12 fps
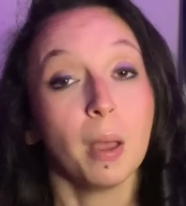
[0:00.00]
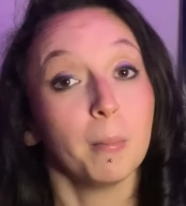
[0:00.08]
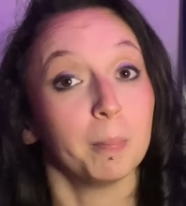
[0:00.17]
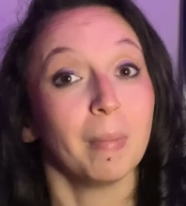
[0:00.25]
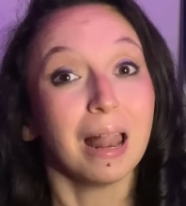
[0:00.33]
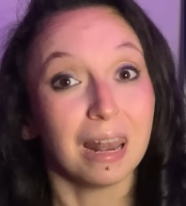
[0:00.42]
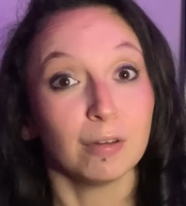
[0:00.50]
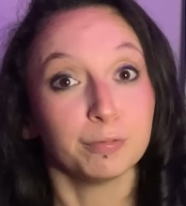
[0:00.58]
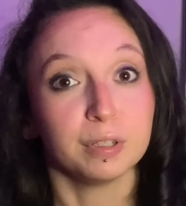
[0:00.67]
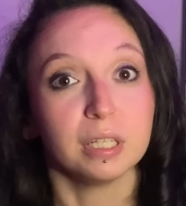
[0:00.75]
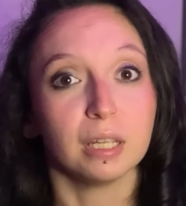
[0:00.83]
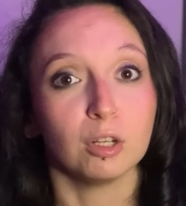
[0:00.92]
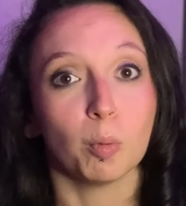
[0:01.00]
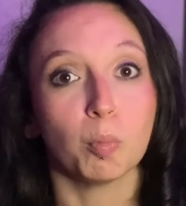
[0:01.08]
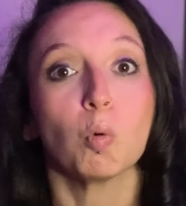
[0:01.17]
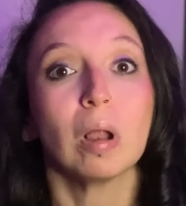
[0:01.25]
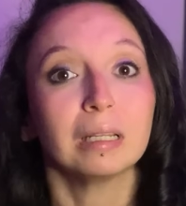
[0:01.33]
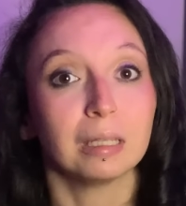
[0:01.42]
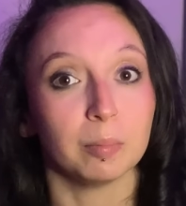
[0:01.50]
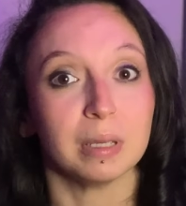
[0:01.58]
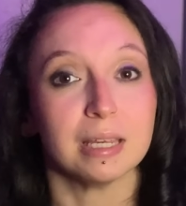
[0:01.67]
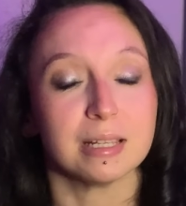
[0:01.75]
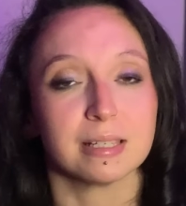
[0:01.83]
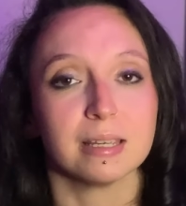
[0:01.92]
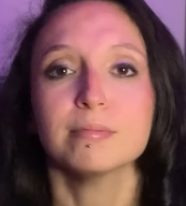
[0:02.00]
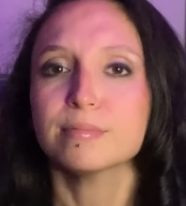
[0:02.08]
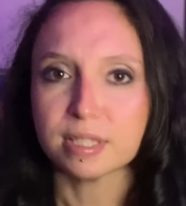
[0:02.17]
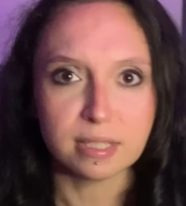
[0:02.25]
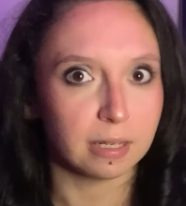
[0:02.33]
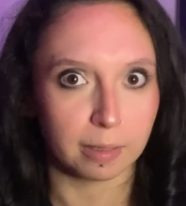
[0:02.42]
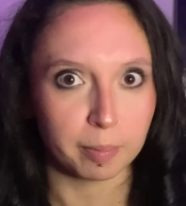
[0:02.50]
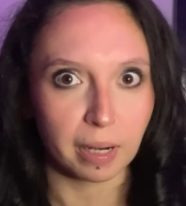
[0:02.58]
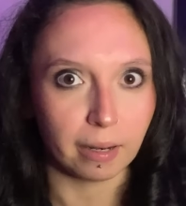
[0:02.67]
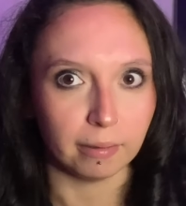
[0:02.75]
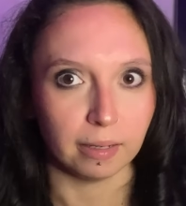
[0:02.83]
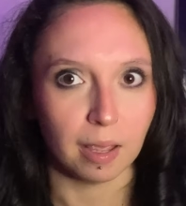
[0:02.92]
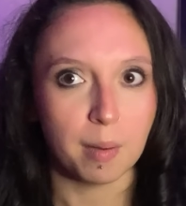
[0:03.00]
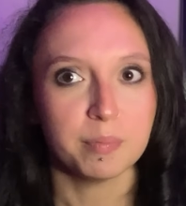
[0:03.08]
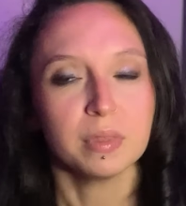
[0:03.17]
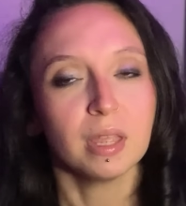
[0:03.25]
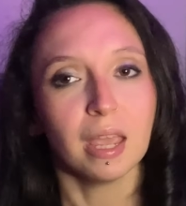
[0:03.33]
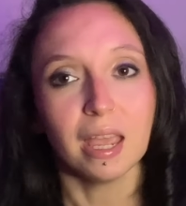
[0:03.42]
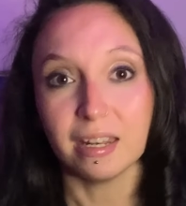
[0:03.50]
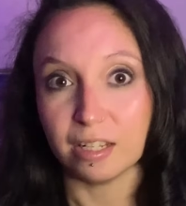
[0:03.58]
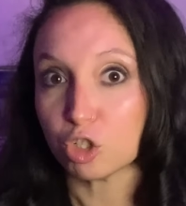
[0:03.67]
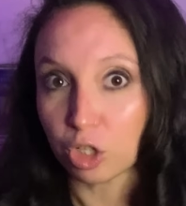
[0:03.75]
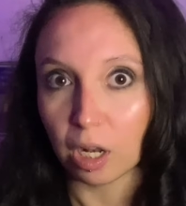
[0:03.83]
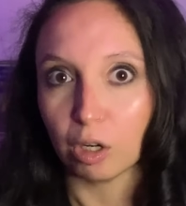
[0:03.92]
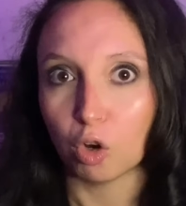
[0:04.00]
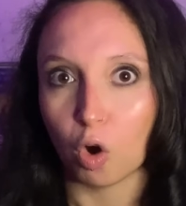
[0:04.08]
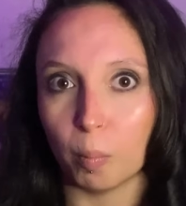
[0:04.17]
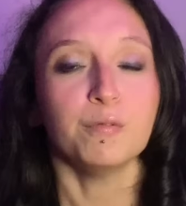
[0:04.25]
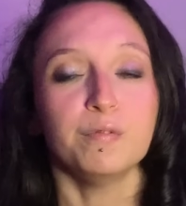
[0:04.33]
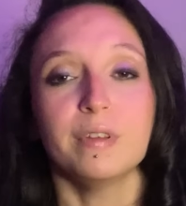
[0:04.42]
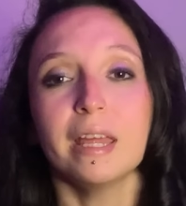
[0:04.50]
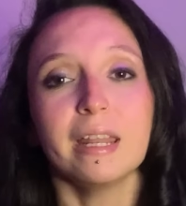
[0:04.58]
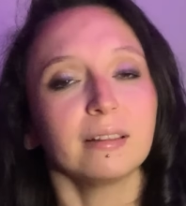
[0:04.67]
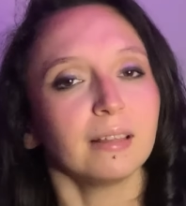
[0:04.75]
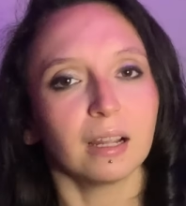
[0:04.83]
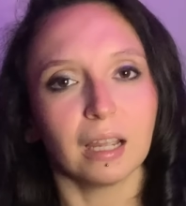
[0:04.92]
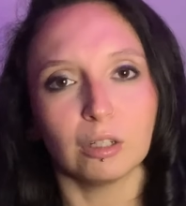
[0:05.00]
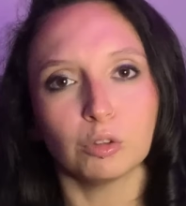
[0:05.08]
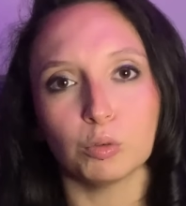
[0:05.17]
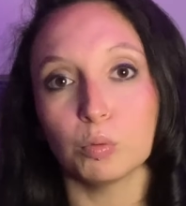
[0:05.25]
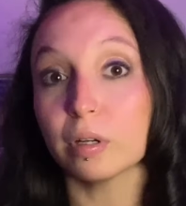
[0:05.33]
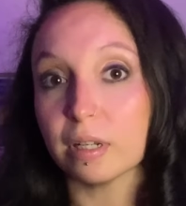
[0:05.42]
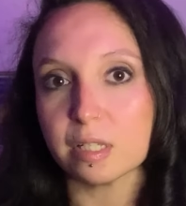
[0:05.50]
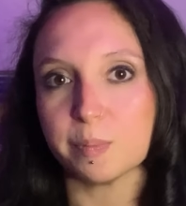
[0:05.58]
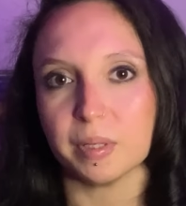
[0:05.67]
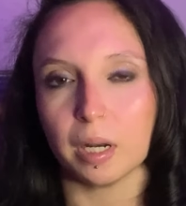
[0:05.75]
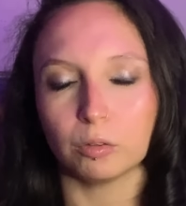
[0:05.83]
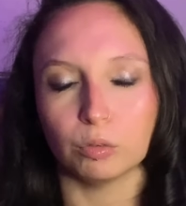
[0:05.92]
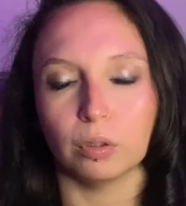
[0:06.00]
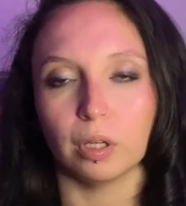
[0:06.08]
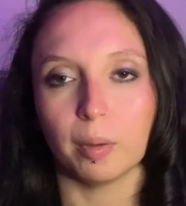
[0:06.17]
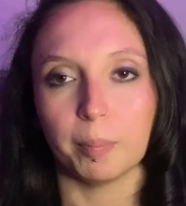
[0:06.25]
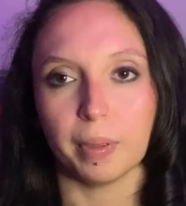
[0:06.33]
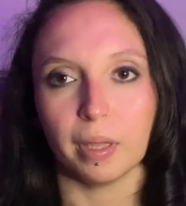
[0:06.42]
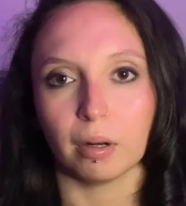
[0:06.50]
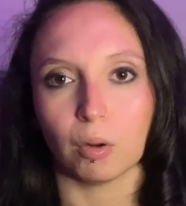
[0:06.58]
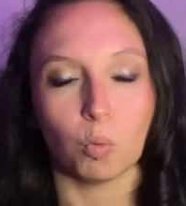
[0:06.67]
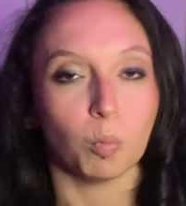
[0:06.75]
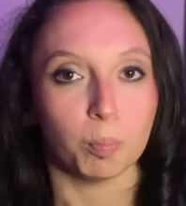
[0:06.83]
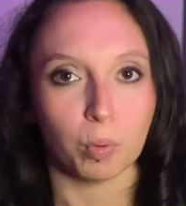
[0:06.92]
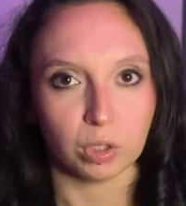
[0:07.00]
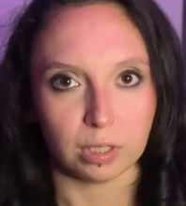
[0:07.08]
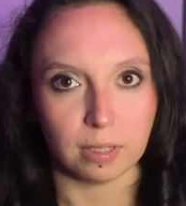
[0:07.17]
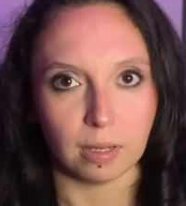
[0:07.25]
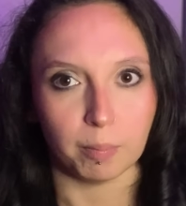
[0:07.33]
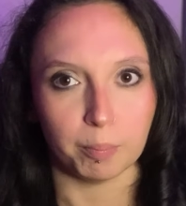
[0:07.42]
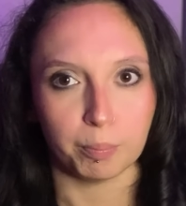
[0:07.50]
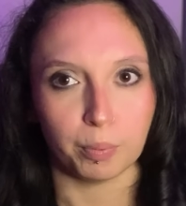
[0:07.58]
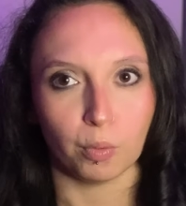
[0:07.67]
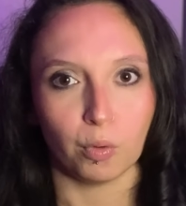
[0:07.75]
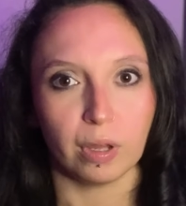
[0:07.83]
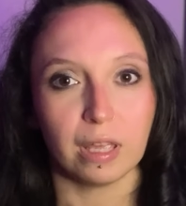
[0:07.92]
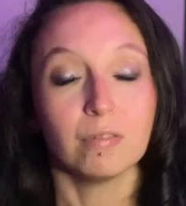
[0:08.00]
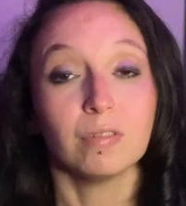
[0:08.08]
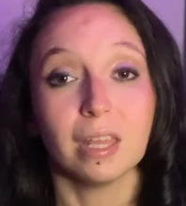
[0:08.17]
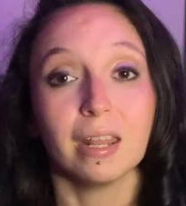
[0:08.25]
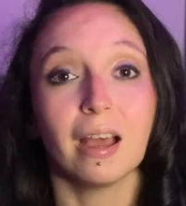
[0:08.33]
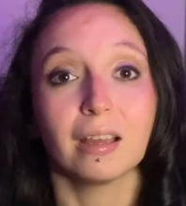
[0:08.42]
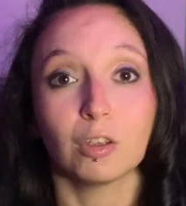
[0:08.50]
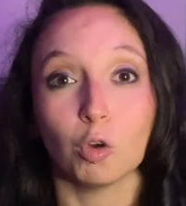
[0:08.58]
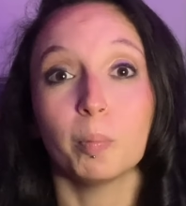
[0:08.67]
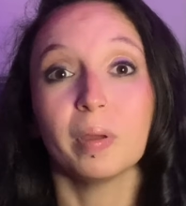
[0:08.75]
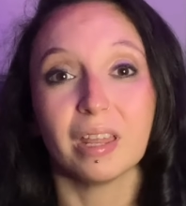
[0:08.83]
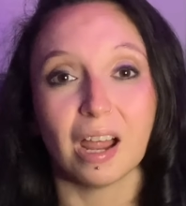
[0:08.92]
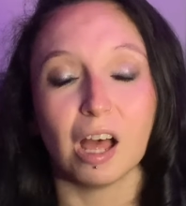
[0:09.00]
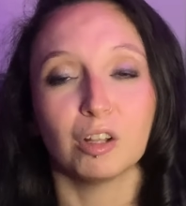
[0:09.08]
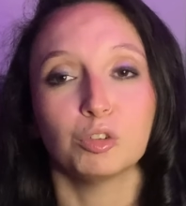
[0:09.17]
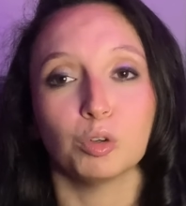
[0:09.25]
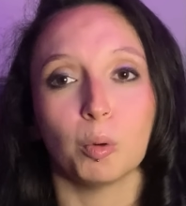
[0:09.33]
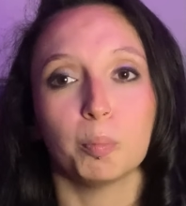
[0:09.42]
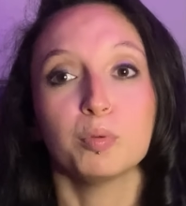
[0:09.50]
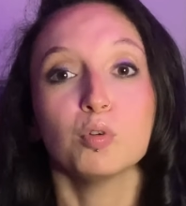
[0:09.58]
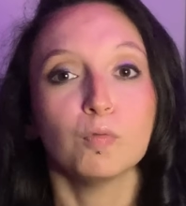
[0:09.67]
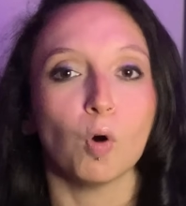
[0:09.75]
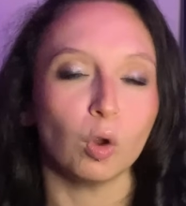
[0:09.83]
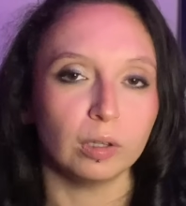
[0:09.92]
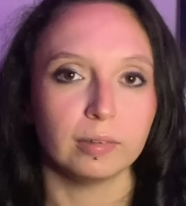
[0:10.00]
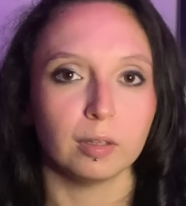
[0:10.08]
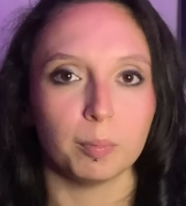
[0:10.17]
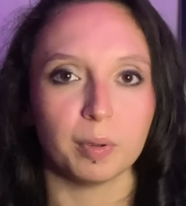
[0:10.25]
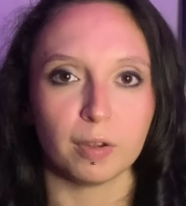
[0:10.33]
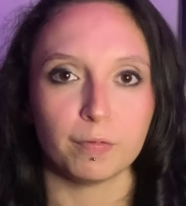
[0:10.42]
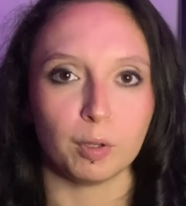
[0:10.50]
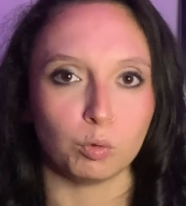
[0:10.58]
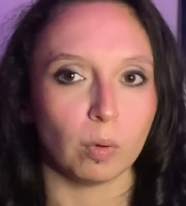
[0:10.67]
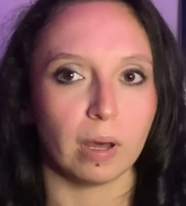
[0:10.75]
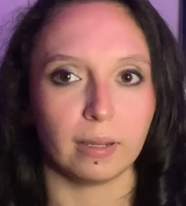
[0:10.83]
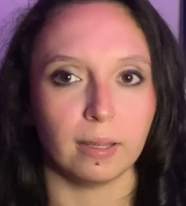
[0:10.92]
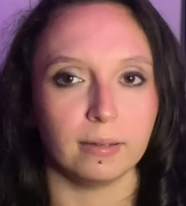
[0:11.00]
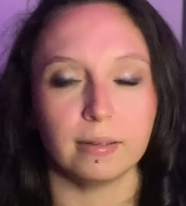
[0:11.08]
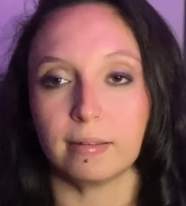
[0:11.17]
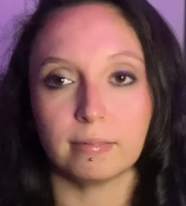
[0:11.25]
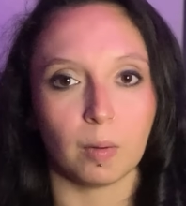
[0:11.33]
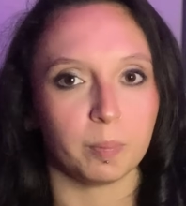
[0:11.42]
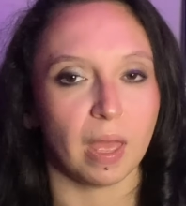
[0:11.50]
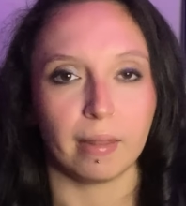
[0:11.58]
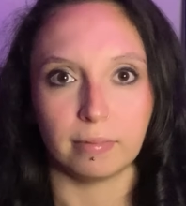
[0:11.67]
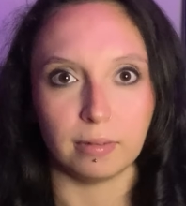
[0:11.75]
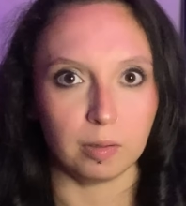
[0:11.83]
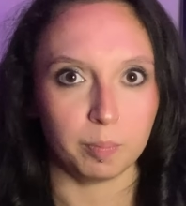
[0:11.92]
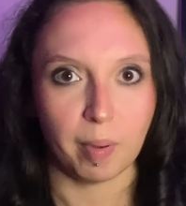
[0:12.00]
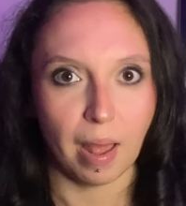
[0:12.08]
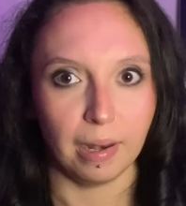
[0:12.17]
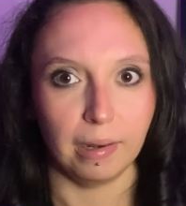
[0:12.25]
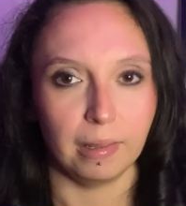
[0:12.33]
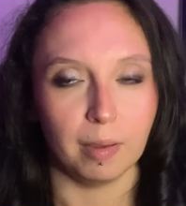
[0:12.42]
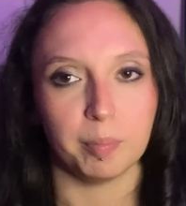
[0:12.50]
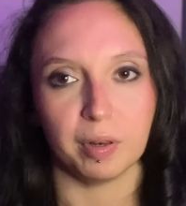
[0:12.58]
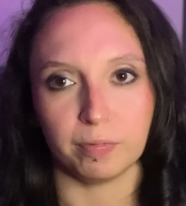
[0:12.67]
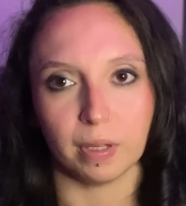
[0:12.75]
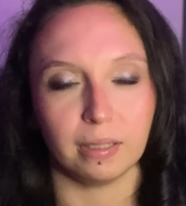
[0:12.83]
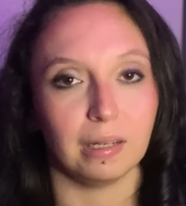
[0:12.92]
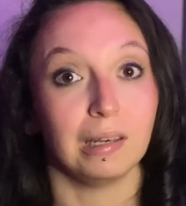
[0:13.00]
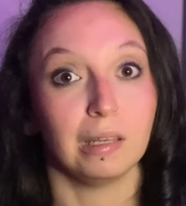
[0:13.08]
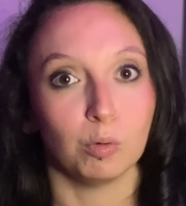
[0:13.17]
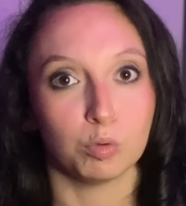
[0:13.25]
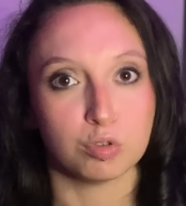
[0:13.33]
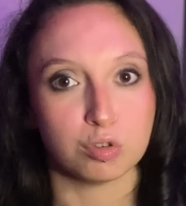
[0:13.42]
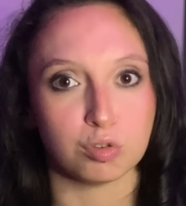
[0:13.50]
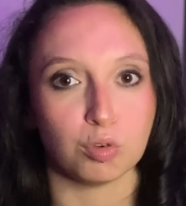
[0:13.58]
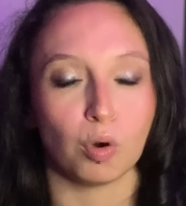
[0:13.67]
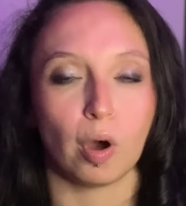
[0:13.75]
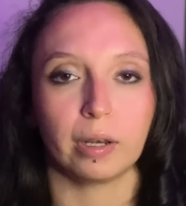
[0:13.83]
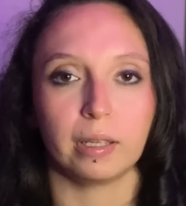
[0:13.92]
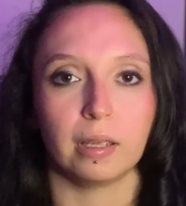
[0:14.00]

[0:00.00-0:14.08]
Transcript: ma alla fine, dopo qualche mese, si riprende ed esce dal coma. Viene attaccato ad un respiratore per un po' di tempo e viene anche operato più volte per effettuare dei trapianti di pelle per via delle ustioni